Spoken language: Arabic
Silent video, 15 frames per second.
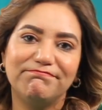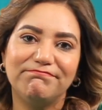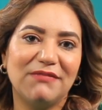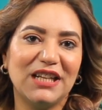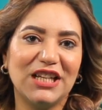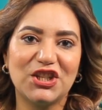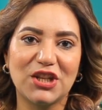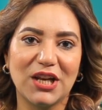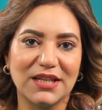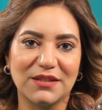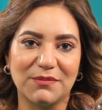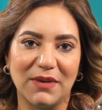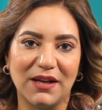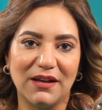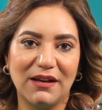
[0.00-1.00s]
ماليش
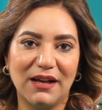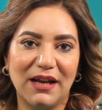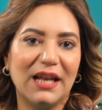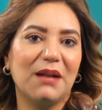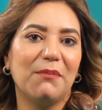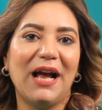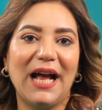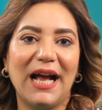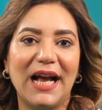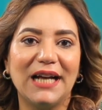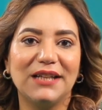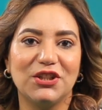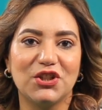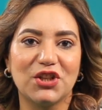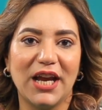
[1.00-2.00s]
لازمه انا ما
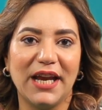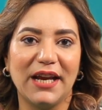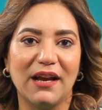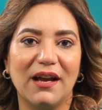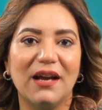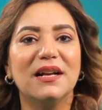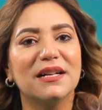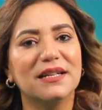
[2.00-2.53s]
حققتش حاجه